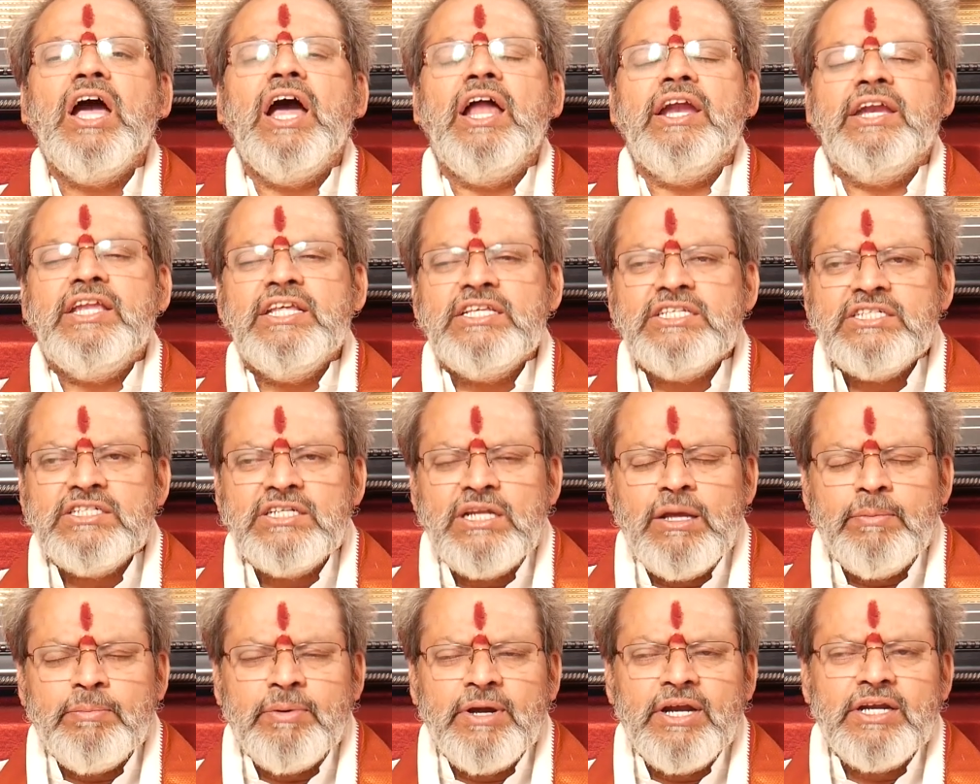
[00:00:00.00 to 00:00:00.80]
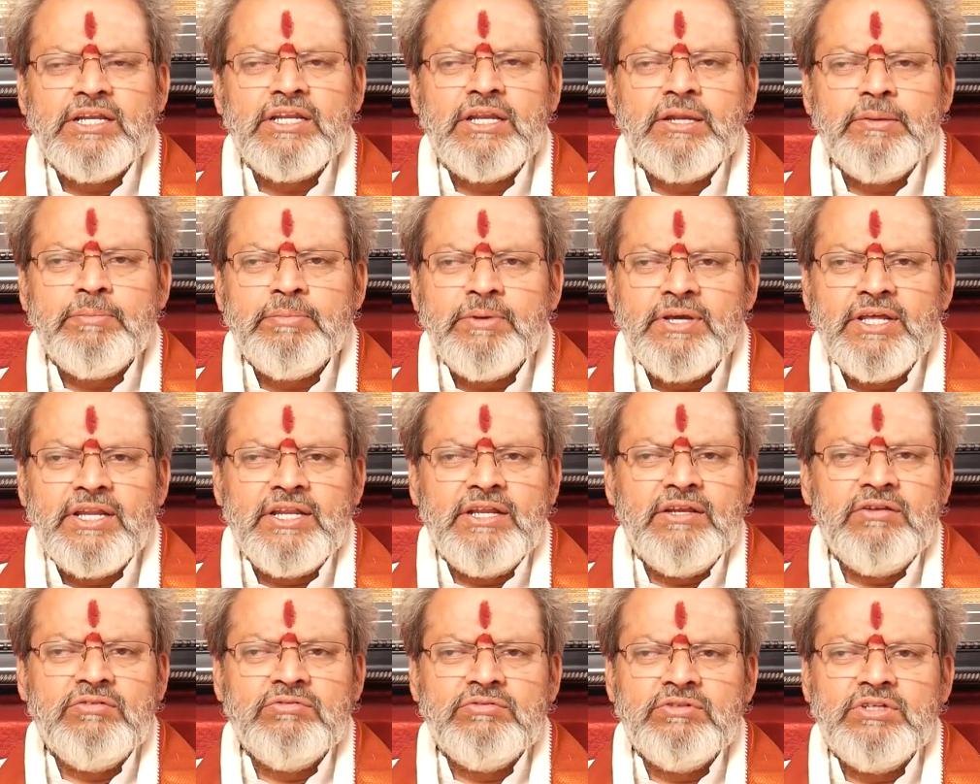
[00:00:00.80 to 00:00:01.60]
అంటే చిన్నపాటి
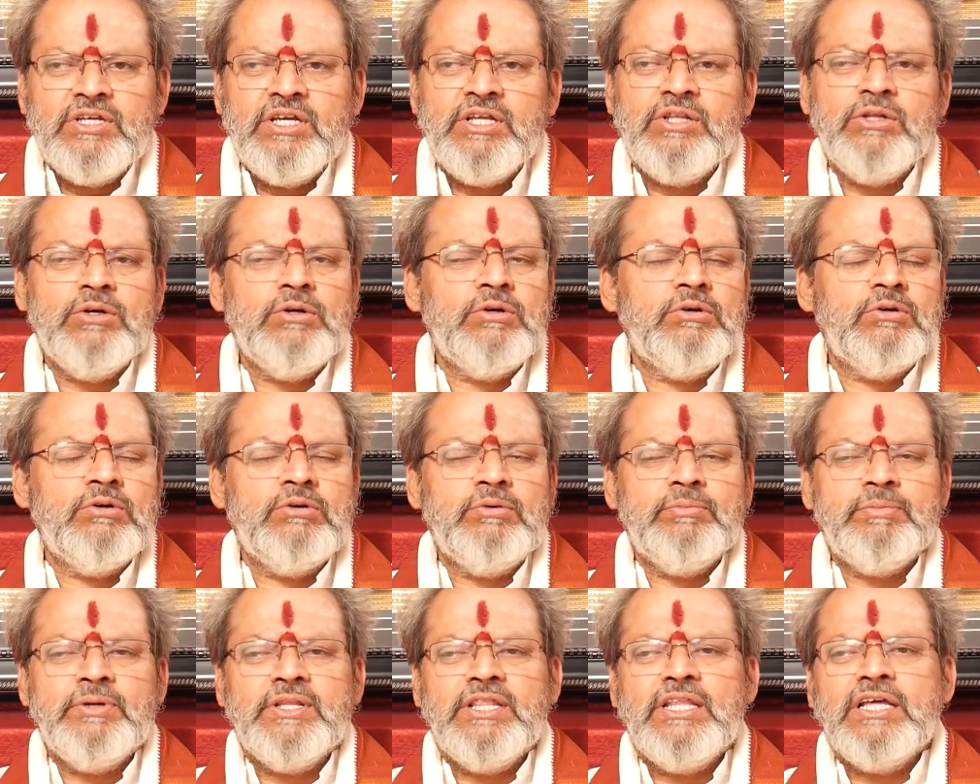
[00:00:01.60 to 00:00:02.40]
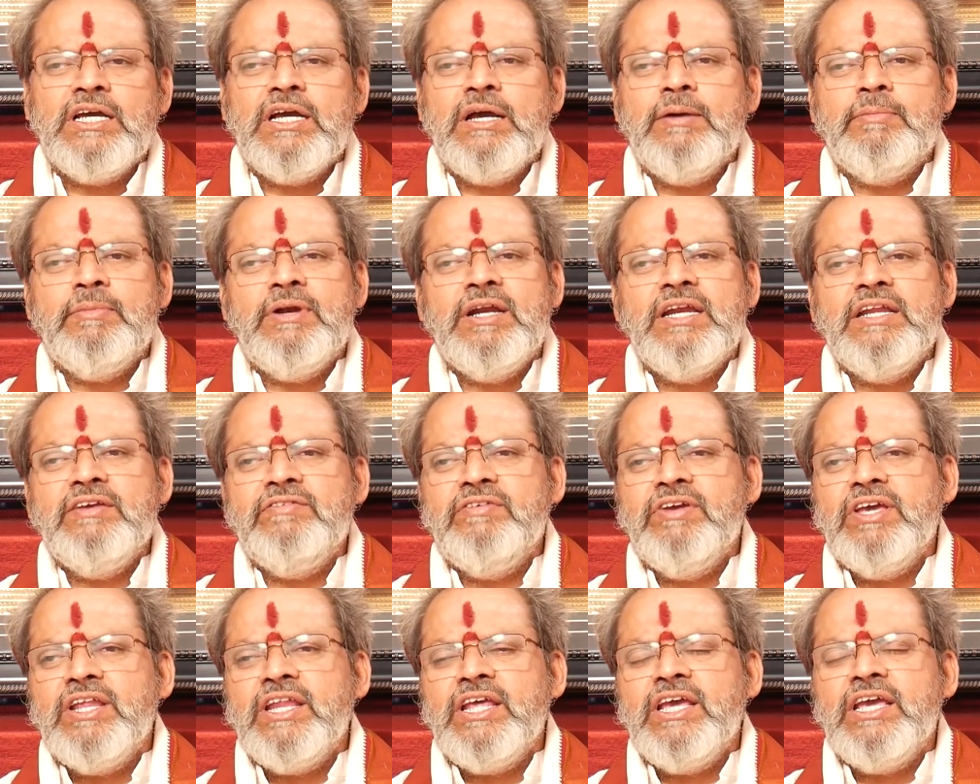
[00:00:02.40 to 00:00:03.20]
రిపేరీలు ఏదో పెద్దగా మళ్ళీ
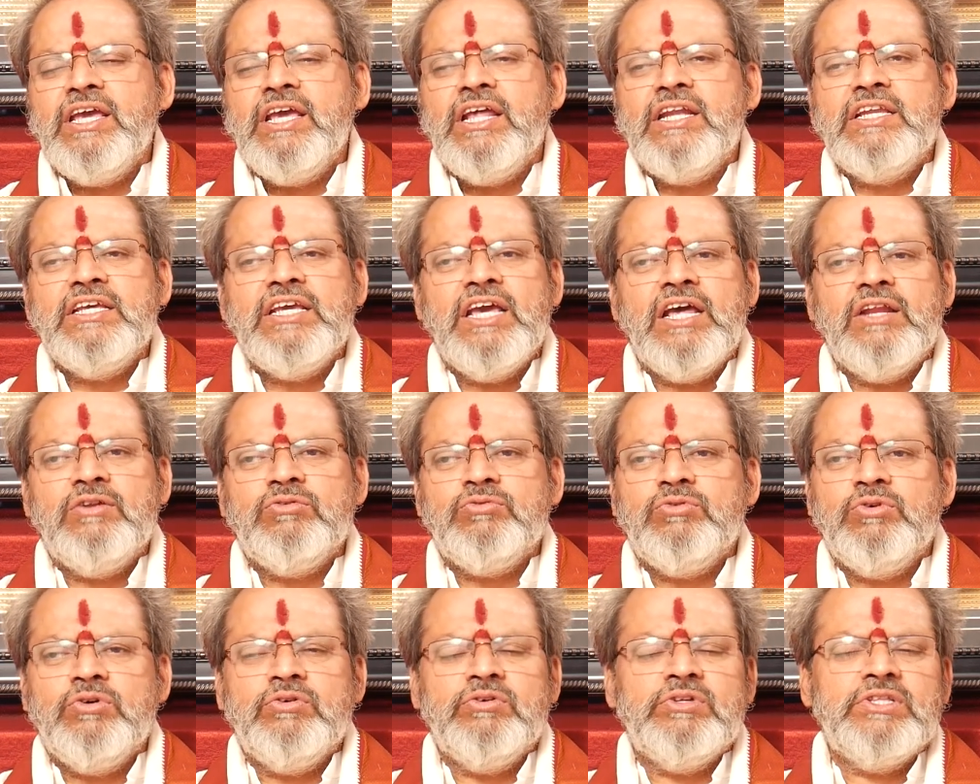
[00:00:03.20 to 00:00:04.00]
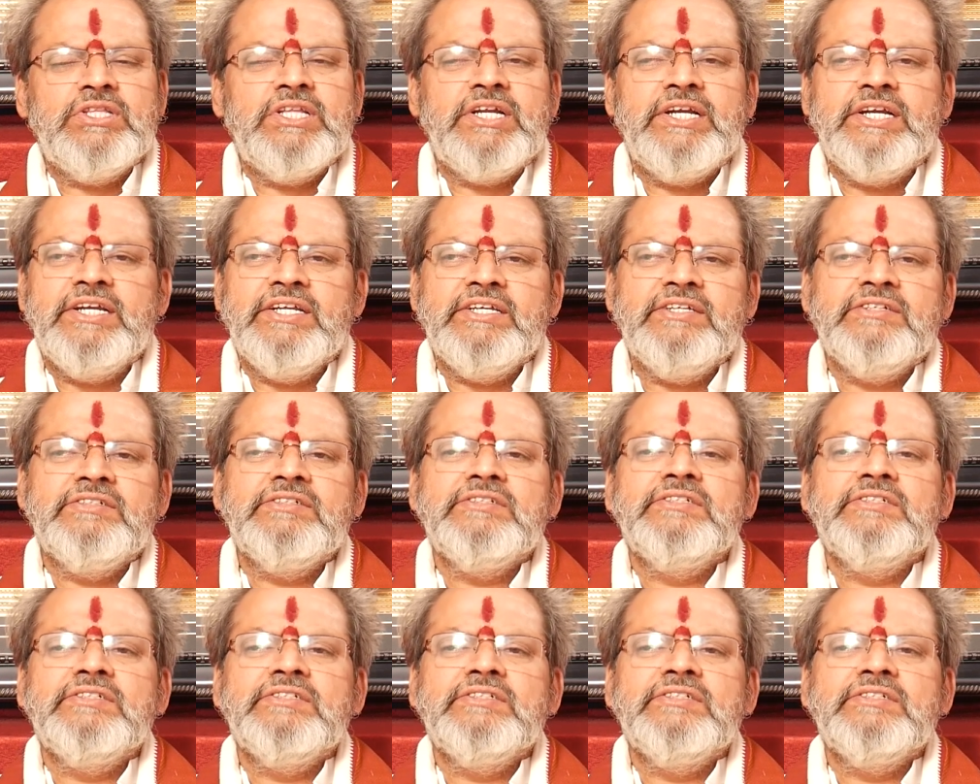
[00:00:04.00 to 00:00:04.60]
వేరే అని అనుకోవద్దండి